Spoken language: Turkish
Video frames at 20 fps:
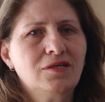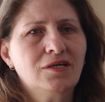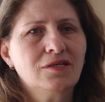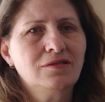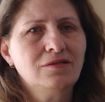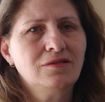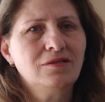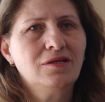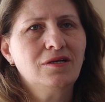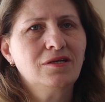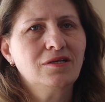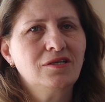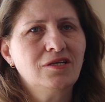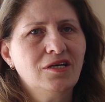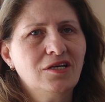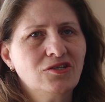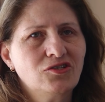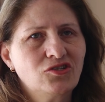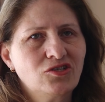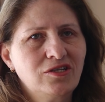kadına,
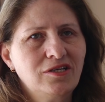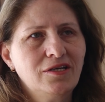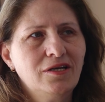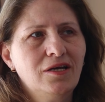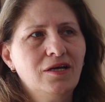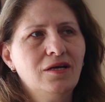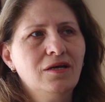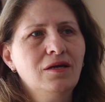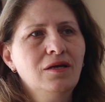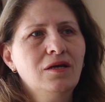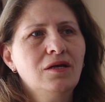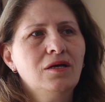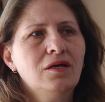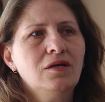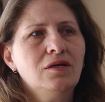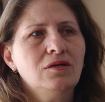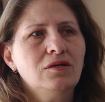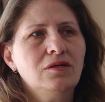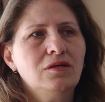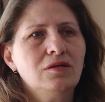gençliğe,
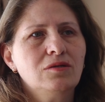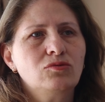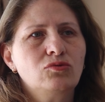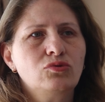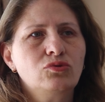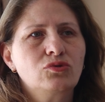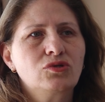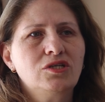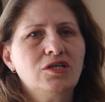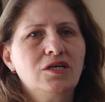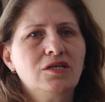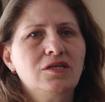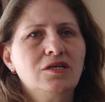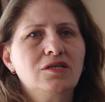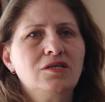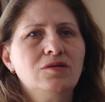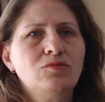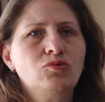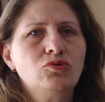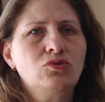
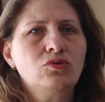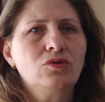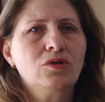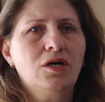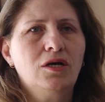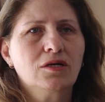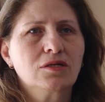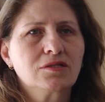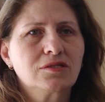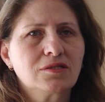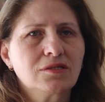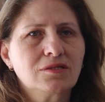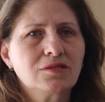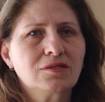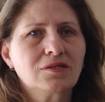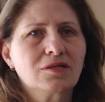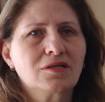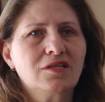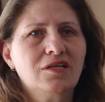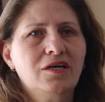Türkiye'deki bütün
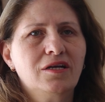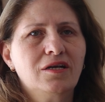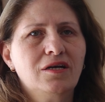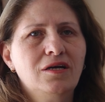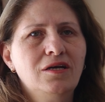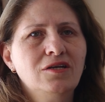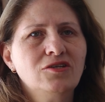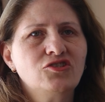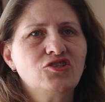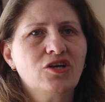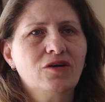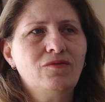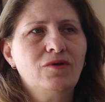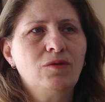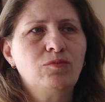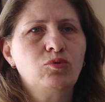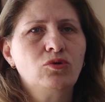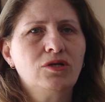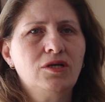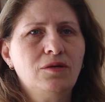haksızlıklara
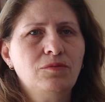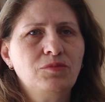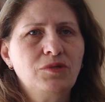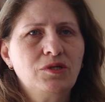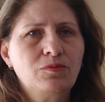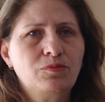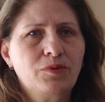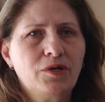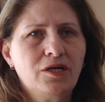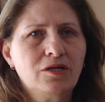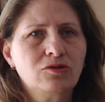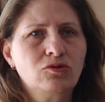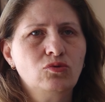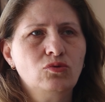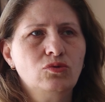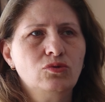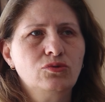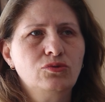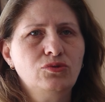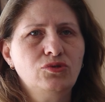cevap olan bir
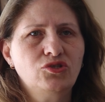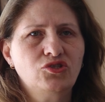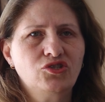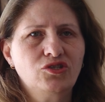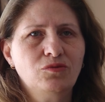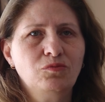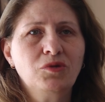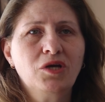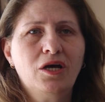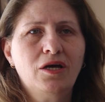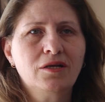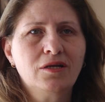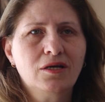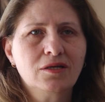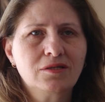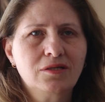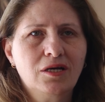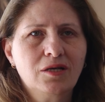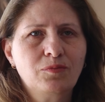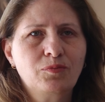parti olduğu için, bir
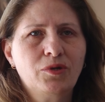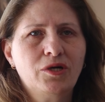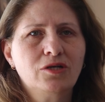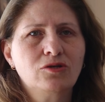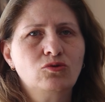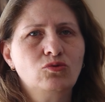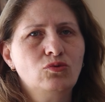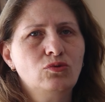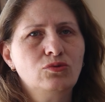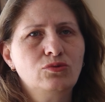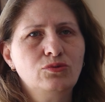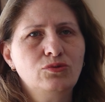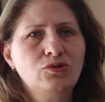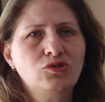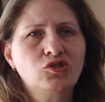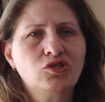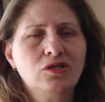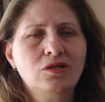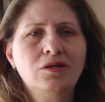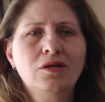anahtar parti olduğu
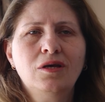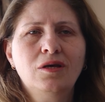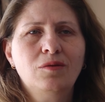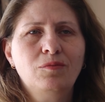için